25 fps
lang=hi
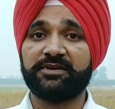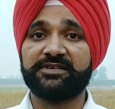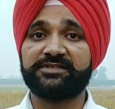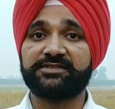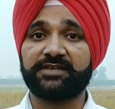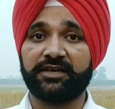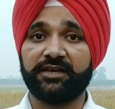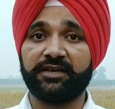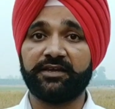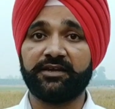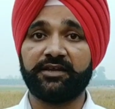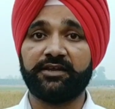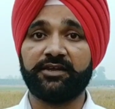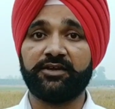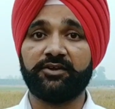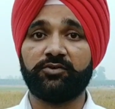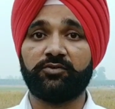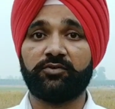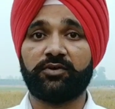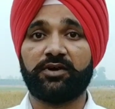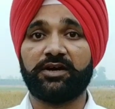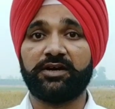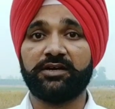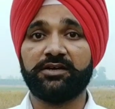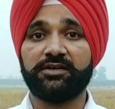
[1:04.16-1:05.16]
मैं सही नहीं
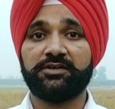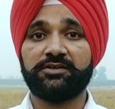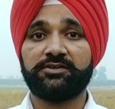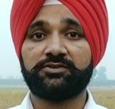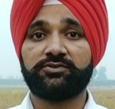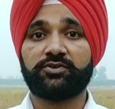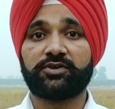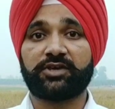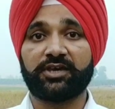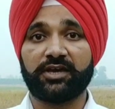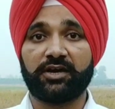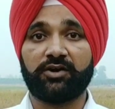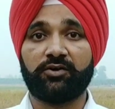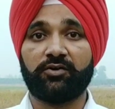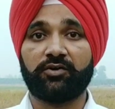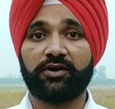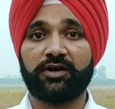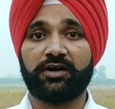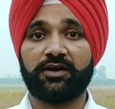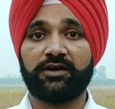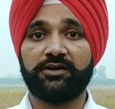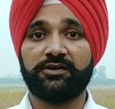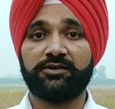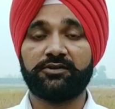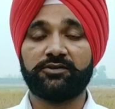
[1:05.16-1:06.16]
हुआ तो क्या
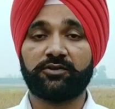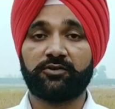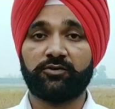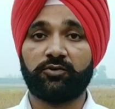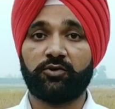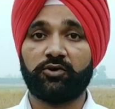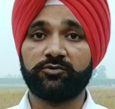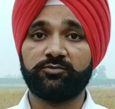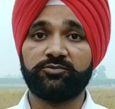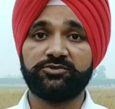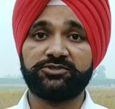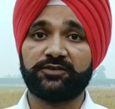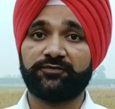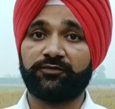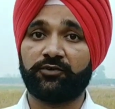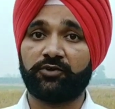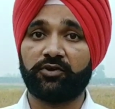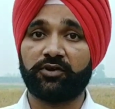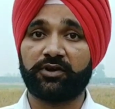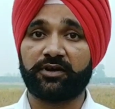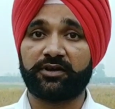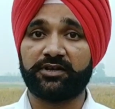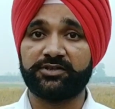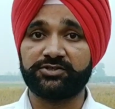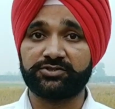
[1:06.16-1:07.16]
होगा लोग मुझे
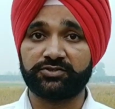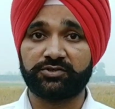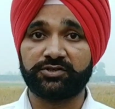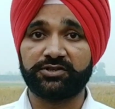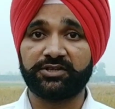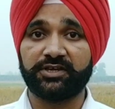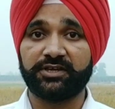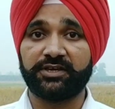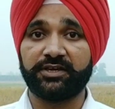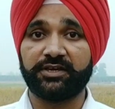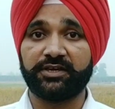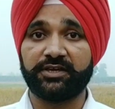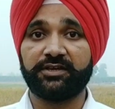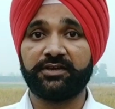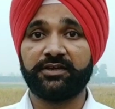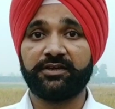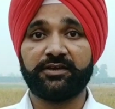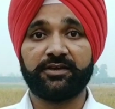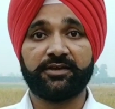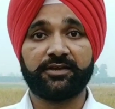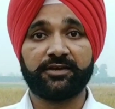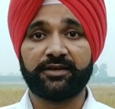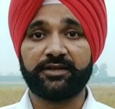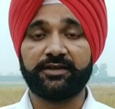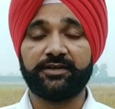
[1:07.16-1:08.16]
फॉलो करना छोड़ देंगे
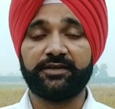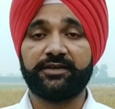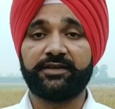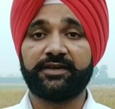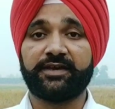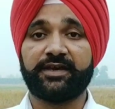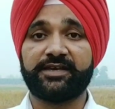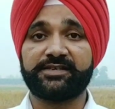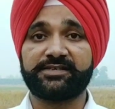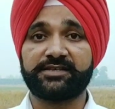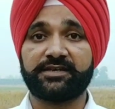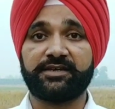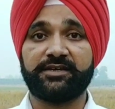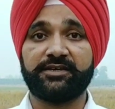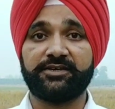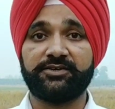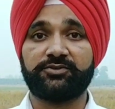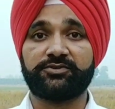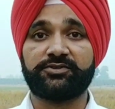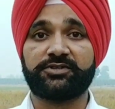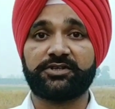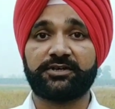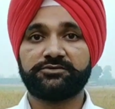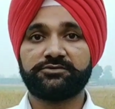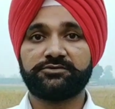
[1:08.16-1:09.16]
नहीं ऐसा नहीं
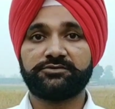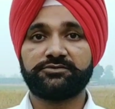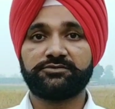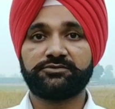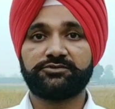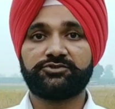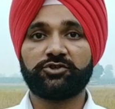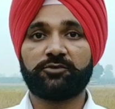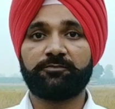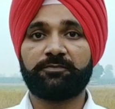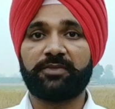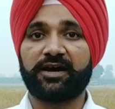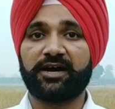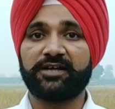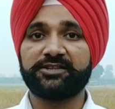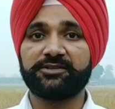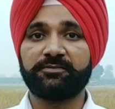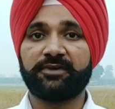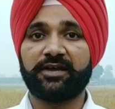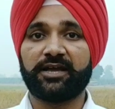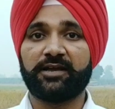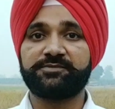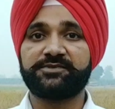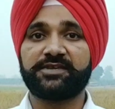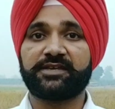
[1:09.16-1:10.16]
होता जो बात
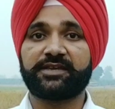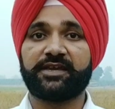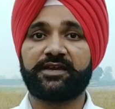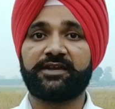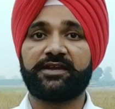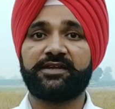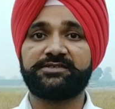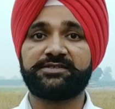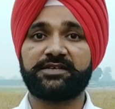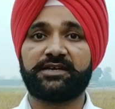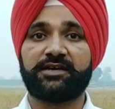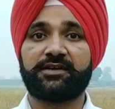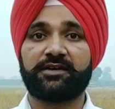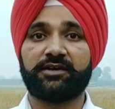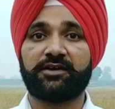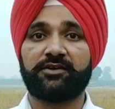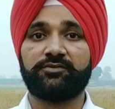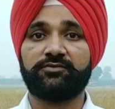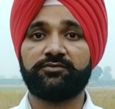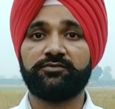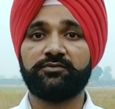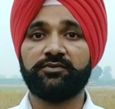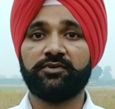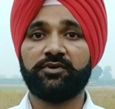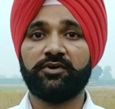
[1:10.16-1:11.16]
मैं आपसे कहना चाह रहा
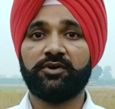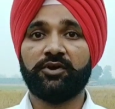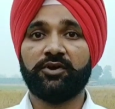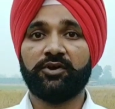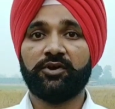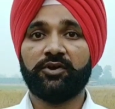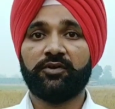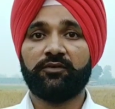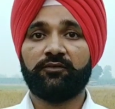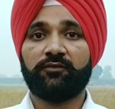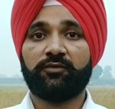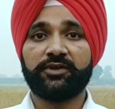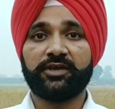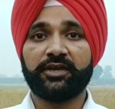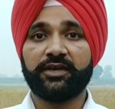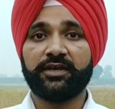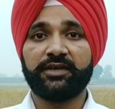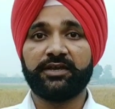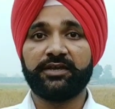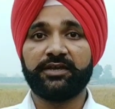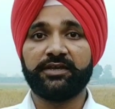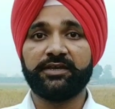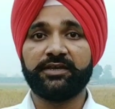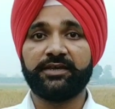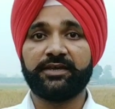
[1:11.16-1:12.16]
हूं वो ये
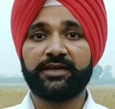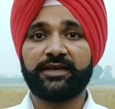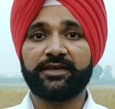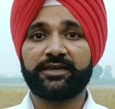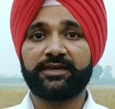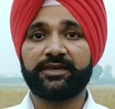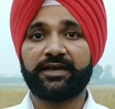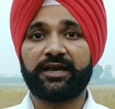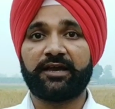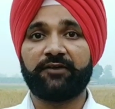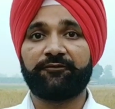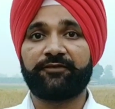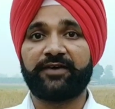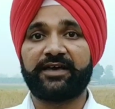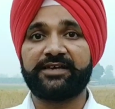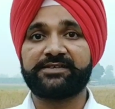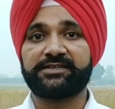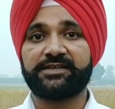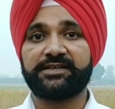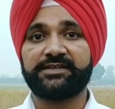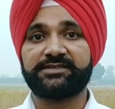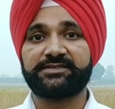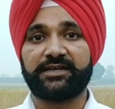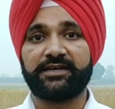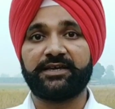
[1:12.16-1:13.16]
नहीं है कि आप
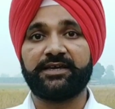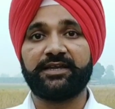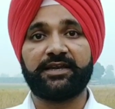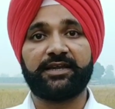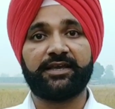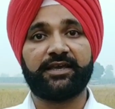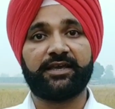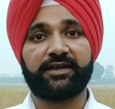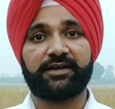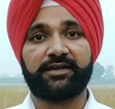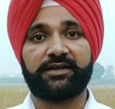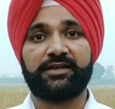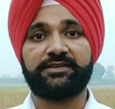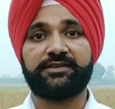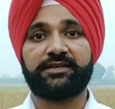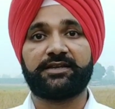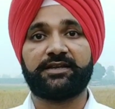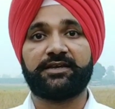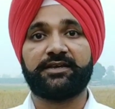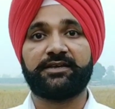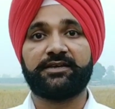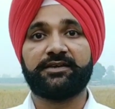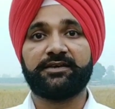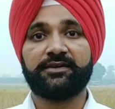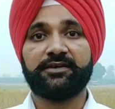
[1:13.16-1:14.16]
फैसले सही ले या गलत
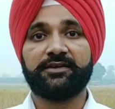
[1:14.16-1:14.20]
ले